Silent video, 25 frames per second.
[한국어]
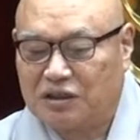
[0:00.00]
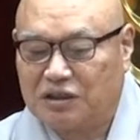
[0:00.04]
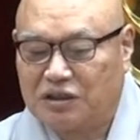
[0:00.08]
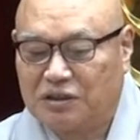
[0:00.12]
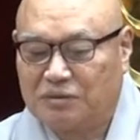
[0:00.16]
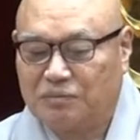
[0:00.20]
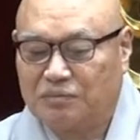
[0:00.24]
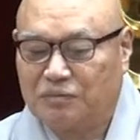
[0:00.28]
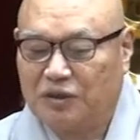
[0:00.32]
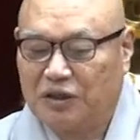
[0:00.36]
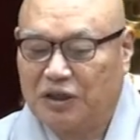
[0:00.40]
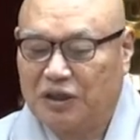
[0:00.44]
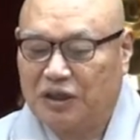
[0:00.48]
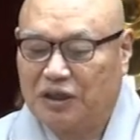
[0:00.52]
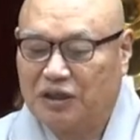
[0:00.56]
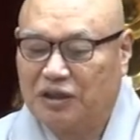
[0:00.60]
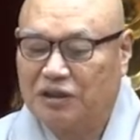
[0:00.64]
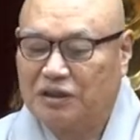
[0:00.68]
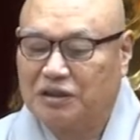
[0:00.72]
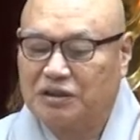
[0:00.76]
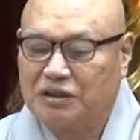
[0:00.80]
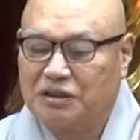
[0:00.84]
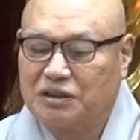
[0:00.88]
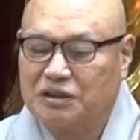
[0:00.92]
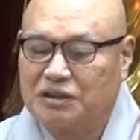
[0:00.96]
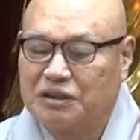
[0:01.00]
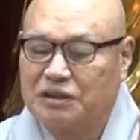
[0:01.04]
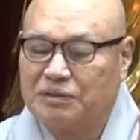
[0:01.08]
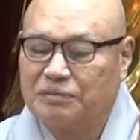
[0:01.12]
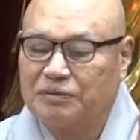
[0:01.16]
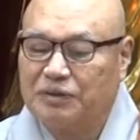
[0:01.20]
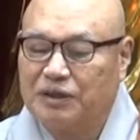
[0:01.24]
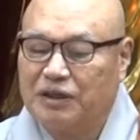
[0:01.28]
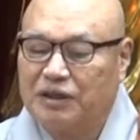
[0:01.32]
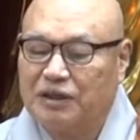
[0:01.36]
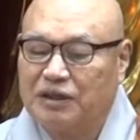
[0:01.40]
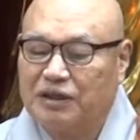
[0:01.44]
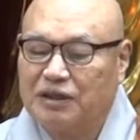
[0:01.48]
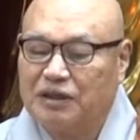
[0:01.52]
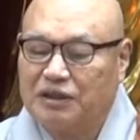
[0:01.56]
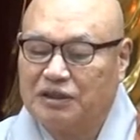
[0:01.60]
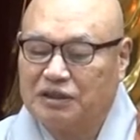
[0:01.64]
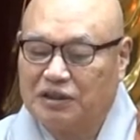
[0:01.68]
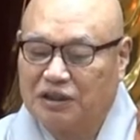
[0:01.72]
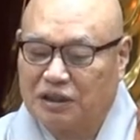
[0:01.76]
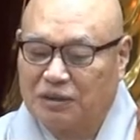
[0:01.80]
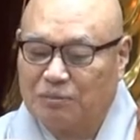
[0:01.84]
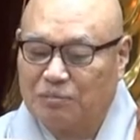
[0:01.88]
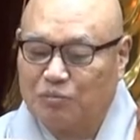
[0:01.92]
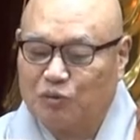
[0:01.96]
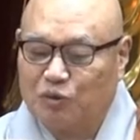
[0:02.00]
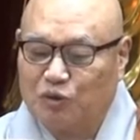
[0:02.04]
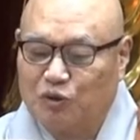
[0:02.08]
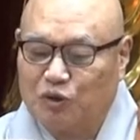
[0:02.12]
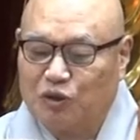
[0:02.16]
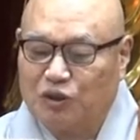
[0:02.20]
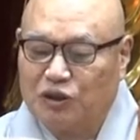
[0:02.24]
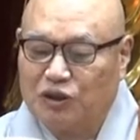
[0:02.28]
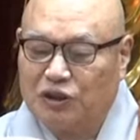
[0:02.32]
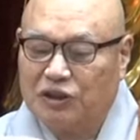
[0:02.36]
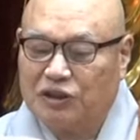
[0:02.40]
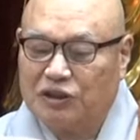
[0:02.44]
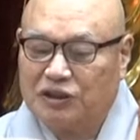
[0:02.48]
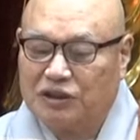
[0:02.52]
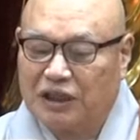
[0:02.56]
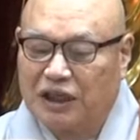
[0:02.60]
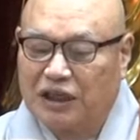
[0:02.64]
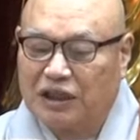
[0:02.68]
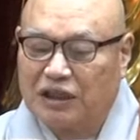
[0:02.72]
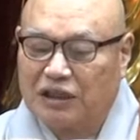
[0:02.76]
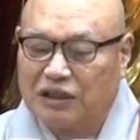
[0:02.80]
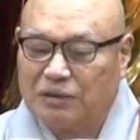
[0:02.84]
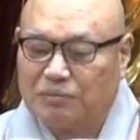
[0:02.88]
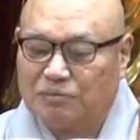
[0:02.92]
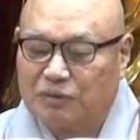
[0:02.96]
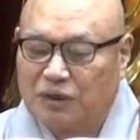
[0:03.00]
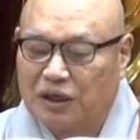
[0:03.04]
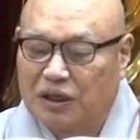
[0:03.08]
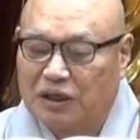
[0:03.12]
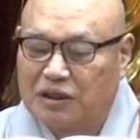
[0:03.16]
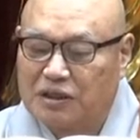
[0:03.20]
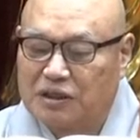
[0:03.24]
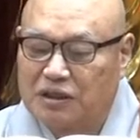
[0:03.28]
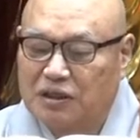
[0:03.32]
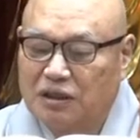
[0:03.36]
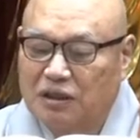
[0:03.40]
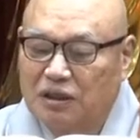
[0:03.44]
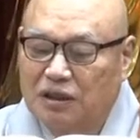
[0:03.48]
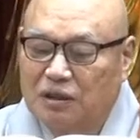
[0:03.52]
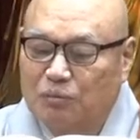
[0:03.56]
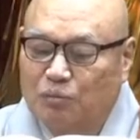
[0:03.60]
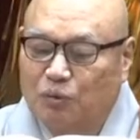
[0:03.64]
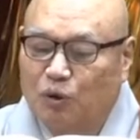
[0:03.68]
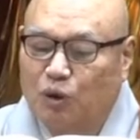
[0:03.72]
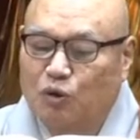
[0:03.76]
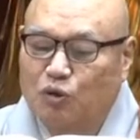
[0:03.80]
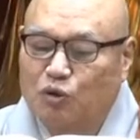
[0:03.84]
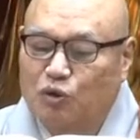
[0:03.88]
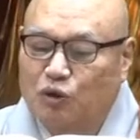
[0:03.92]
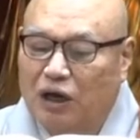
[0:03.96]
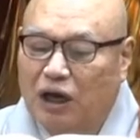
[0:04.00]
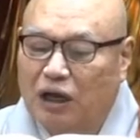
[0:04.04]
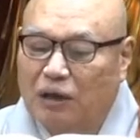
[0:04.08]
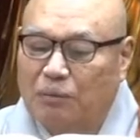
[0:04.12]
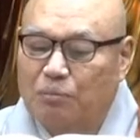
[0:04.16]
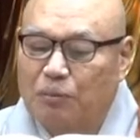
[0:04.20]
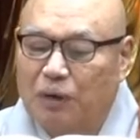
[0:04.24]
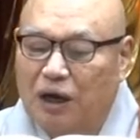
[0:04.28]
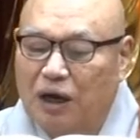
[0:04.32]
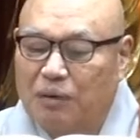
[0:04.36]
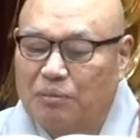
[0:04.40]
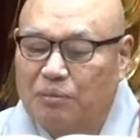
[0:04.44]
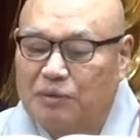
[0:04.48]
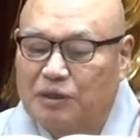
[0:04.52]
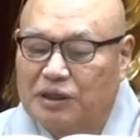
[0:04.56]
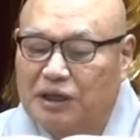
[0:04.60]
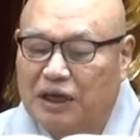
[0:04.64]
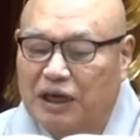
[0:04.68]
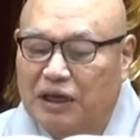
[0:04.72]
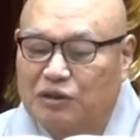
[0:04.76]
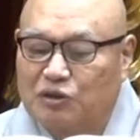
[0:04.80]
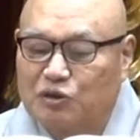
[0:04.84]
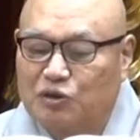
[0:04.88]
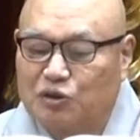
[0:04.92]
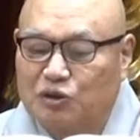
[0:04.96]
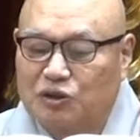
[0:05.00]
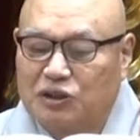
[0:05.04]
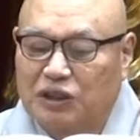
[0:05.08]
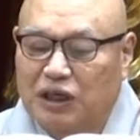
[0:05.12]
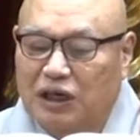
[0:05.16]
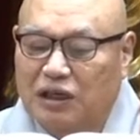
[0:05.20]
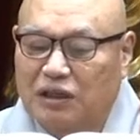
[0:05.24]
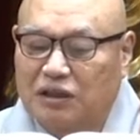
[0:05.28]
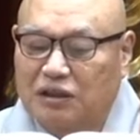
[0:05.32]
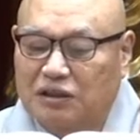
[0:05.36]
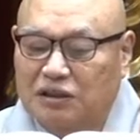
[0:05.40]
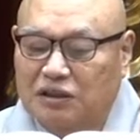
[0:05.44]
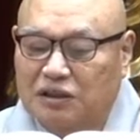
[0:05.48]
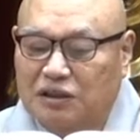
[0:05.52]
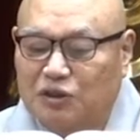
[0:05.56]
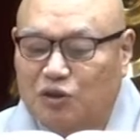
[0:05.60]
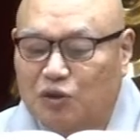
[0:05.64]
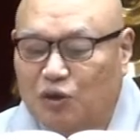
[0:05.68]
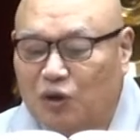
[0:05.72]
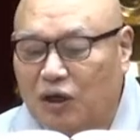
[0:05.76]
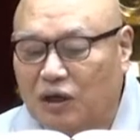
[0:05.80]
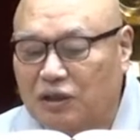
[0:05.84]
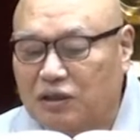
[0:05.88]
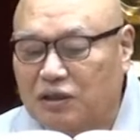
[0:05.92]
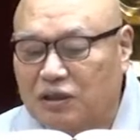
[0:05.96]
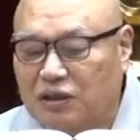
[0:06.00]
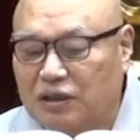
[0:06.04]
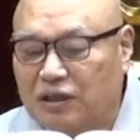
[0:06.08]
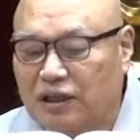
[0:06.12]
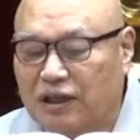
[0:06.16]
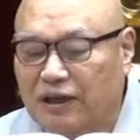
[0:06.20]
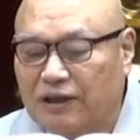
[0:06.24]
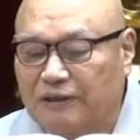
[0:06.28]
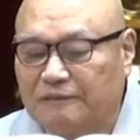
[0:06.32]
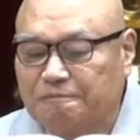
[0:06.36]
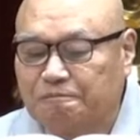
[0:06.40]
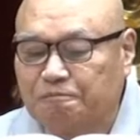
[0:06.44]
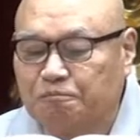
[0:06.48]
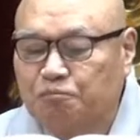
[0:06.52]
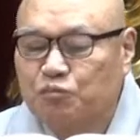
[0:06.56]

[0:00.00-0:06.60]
참 어, 그렇습니다. 전부 자기 옆따라서 모두 한 마음을 가지고 사는 것은 똑같은데